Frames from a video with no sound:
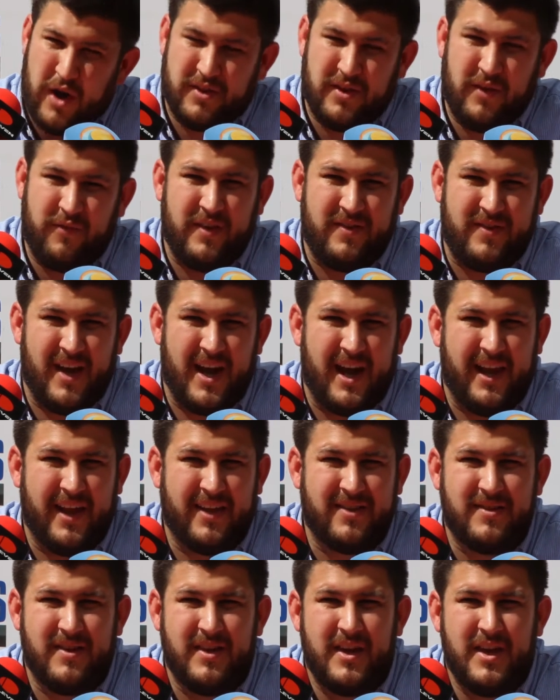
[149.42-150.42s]
fuegos
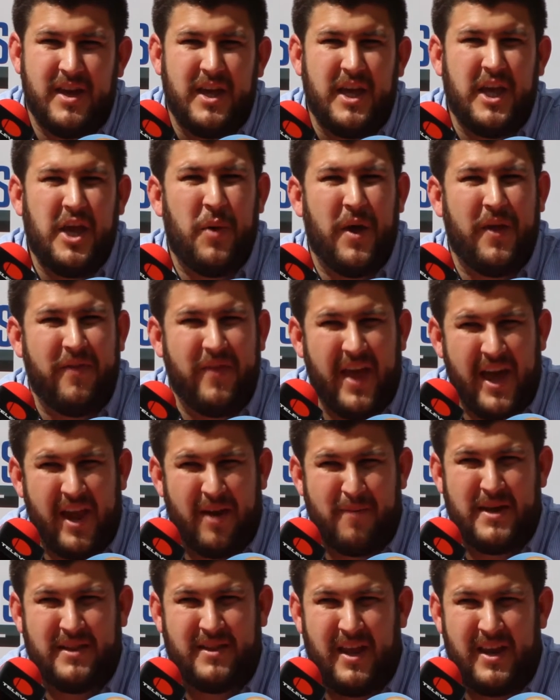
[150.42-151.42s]
artificiales y
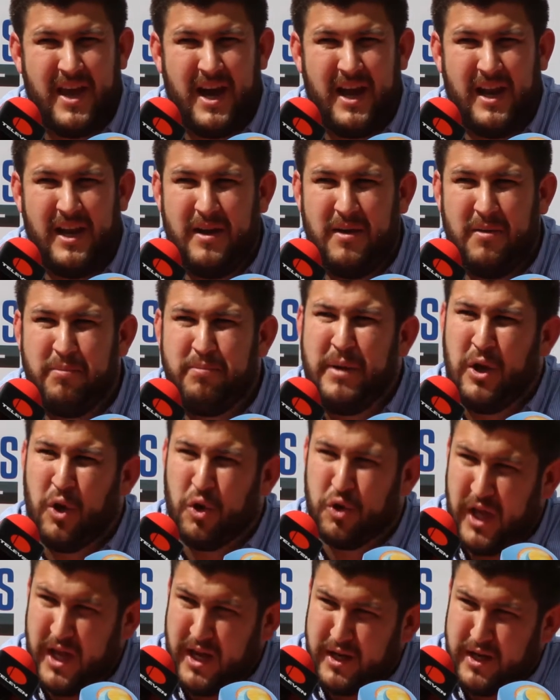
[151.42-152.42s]
vender material
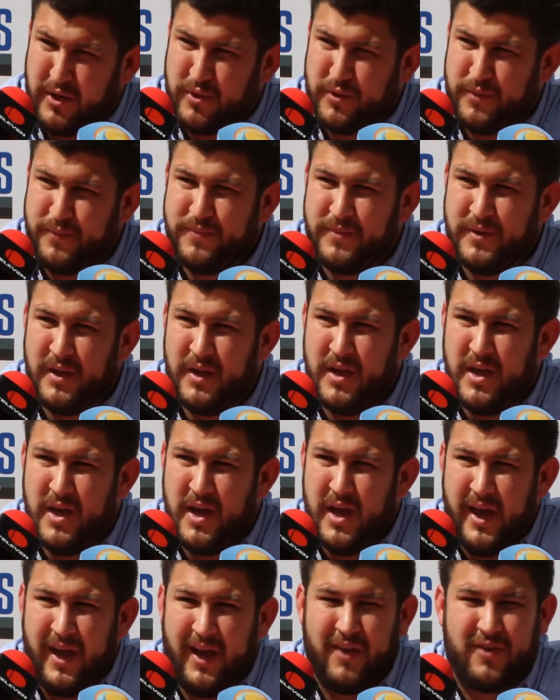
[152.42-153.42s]
pirotécnico.
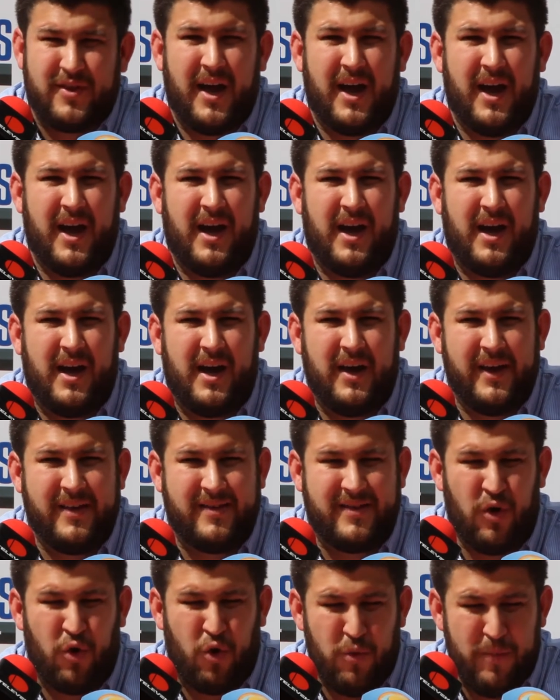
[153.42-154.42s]

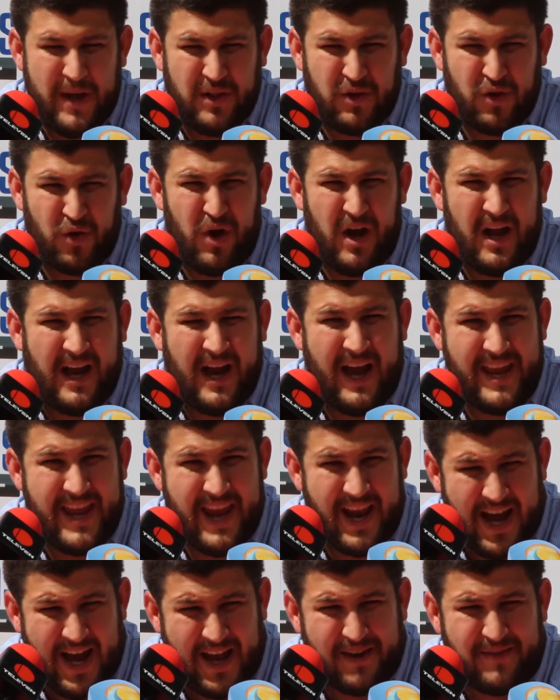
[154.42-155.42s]
Esa, ese documento nos
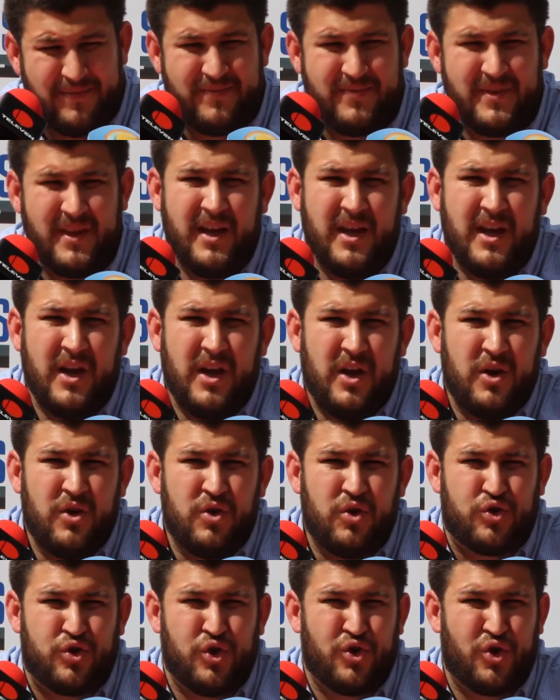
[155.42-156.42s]
acaba de llegar,
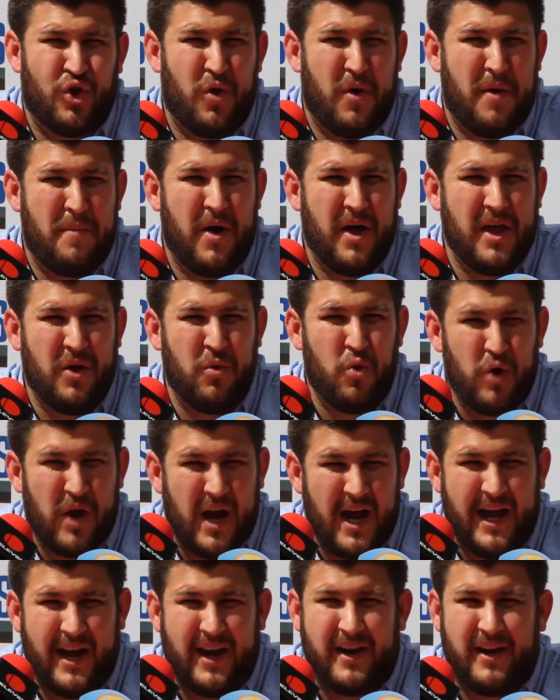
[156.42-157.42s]
nosotros lo vamos
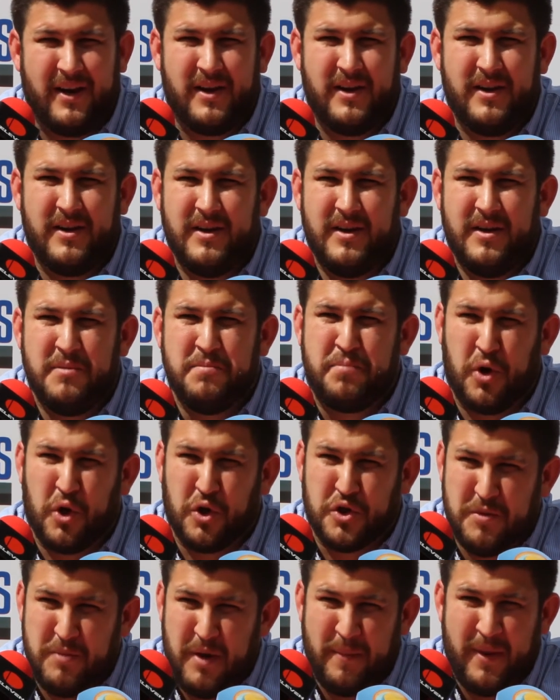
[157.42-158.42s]
a divulgar
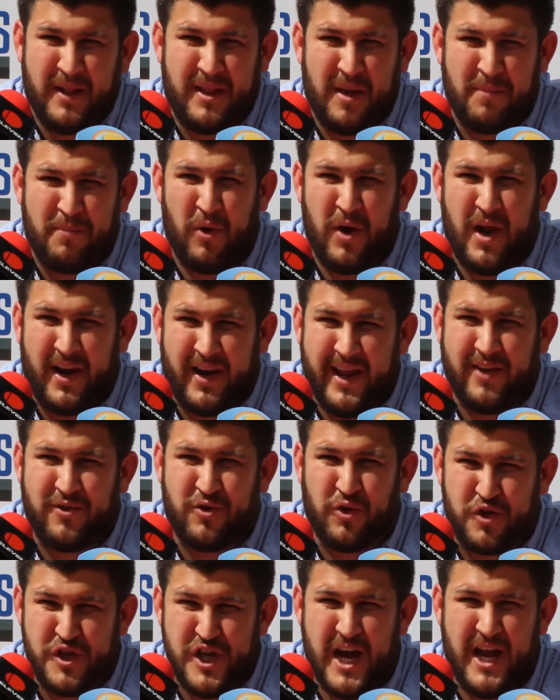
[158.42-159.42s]
próximamente por
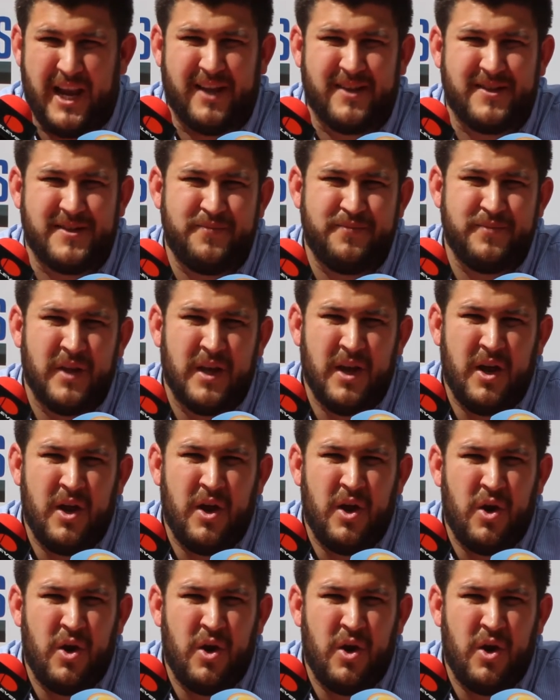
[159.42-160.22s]
las redes sociales,